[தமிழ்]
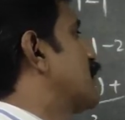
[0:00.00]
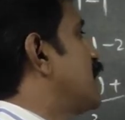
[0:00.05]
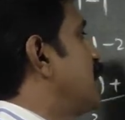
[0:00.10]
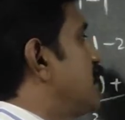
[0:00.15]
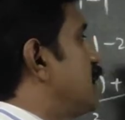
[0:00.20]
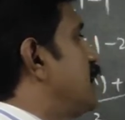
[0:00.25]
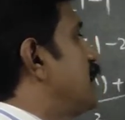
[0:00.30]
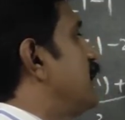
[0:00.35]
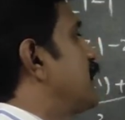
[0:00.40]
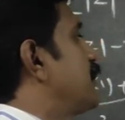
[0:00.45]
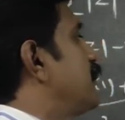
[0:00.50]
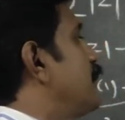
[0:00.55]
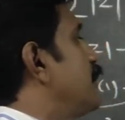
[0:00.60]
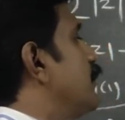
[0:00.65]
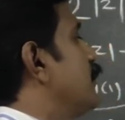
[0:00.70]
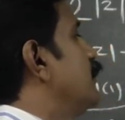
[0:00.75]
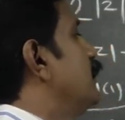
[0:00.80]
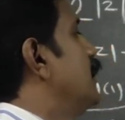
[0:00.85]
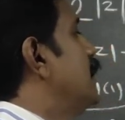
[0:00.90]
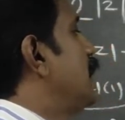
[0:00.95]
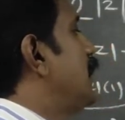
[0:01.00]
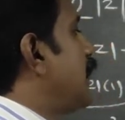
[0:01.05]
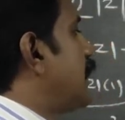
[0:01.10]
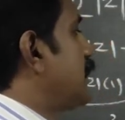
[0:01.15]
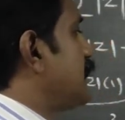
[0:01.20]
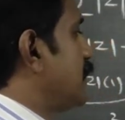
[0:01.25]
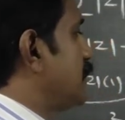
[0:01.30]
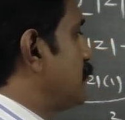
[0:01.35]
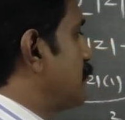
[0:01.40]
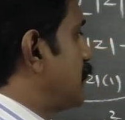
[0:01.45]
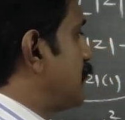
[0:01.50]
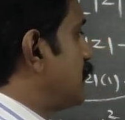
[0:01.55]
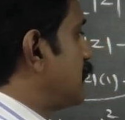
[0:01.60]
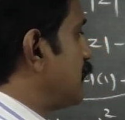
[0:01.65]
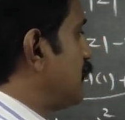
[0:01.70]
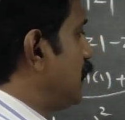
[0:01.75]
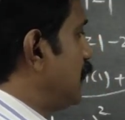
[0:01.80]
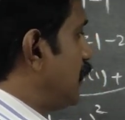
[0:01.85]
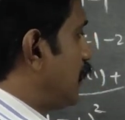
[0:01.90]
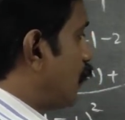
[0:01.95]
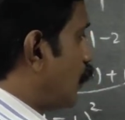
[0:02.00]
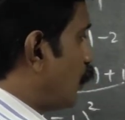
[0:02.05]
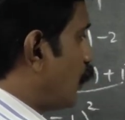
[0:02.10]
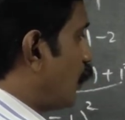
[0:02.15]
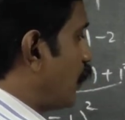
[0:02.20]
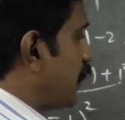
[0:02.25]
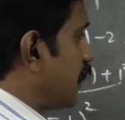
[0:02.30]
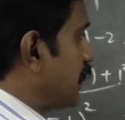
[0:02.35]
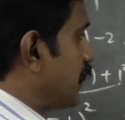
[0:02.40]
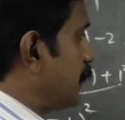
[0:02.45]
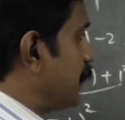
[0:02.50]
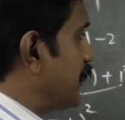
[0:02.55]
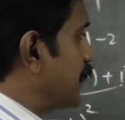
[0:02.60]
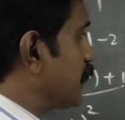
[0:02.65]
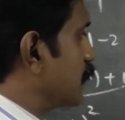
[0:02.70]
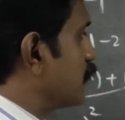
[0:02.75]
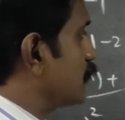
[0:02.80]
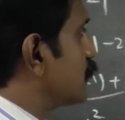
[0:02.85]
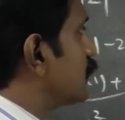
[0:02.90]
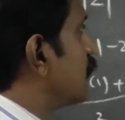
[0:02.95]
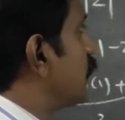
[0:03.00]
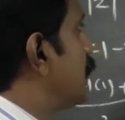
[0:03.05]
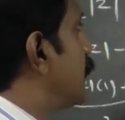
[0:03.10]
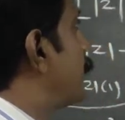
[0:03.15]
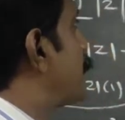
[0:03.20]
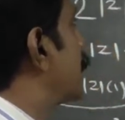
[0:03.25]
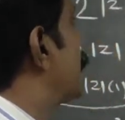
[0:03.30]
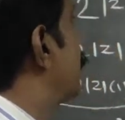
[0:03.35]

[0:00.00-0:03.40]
கீழே தான் வர முடியும் அதே மாதிரி லோயர் லிமிட்டும் கொடுத்துட்டாங்க அப்பர்